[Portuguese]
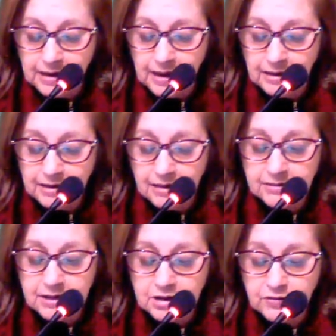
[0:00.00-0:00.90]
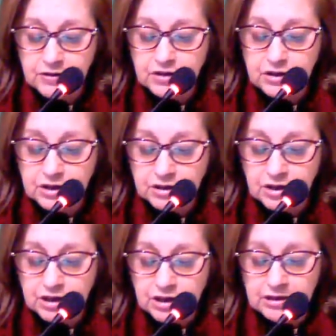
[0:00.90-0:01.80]
que dentro de 120 dias
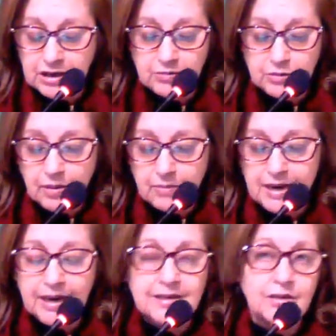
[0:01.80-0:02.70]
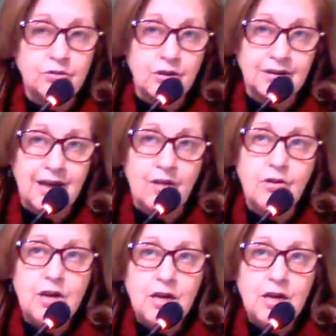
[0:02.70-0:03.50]
nós já teremos uma migração total